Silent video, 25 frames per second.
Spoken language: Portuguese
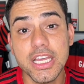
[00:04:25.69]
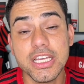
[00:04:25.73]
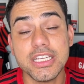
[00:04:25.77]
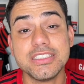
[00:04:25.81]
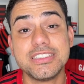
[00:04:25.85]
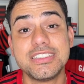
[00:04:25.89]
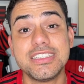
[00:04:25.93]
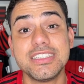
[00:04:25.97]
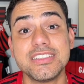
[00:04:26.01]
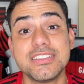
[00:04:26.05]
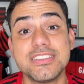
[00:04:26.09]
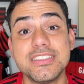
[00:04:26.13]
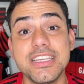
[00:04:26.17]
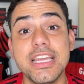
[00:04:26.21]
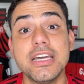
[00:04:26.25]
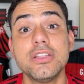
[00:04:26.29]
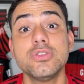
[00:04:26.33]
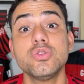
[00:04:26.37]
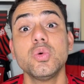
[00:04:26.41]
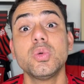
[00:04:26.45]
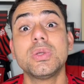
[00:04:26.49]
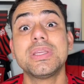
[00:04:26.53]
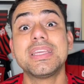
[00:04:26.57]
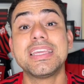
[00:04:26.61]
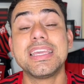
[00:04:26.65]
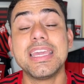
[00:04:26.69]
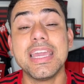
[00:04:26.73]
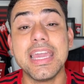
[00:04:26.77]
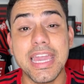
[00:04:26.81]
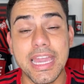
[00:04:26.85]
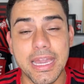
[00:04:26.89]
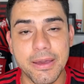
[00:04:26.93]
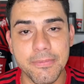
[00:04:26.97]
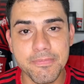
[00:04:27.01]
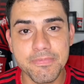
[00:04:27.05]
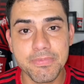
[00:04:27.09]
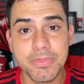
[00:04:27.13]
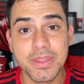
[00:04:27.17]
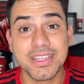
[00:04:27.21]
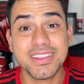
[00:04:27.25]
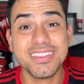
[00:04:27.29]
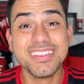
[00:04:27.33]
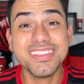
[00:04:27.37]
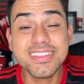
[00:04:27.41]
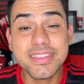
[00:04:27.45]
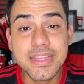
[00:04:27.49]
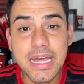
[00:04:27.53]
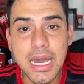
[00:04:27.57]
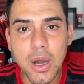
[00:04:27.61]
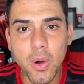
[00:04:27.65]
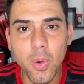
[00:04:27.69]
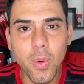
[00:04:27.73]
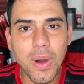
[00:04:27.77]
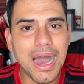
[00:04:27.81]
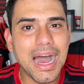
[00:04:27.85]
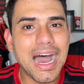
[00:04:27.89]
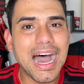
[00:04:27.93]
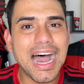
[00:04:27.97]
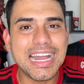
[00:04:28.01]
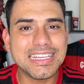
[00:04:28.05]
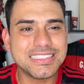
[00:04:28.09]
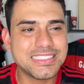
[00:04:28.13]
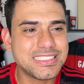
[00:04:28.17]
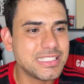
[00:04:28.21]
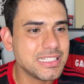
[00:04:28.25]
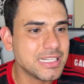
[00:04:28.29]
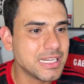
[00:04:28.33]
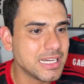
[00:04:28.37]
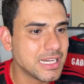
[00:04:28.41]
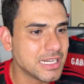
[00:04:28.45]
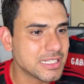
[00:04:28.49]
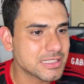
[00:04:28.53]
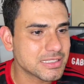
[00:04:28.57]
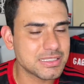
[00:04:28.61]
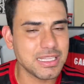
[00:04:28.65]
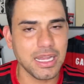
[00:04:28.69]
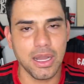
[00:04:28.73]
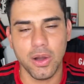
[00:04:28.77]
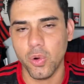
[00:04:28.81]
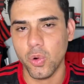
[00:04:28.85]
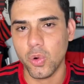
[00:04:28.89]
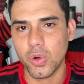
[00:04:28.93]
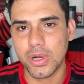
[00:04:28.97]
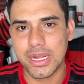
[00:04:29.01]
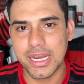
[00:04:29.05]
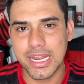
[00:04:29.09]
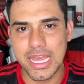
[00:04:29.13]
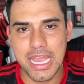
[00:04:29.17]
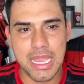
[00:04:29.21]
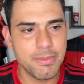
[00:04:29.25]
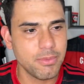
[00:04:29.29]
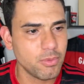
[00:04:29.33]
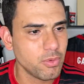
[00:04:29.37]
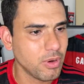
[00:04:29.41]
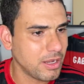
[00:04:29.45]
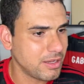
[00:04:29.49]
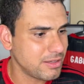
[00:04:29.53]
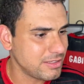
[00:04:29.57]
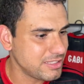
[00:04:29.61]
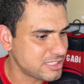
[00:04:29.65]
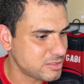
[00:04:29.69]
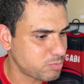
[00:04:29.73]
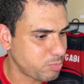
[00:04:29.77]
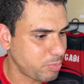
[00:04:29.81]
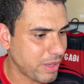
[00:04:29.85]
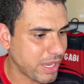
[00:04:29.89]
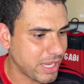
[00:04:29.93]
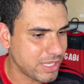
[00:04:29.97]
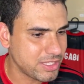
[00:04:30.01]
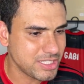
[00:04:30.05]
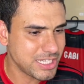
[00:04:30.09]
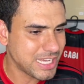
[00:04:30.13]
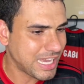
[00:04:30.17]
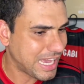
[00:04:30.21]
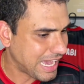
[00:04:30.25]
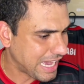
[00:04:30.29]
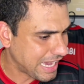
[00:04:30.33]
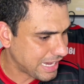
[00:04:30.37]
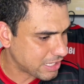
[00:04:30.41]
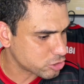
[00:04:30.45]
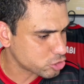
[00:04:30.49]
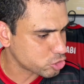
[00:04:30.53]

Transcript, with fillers: dizendo que não adianta o Grêmio espernear,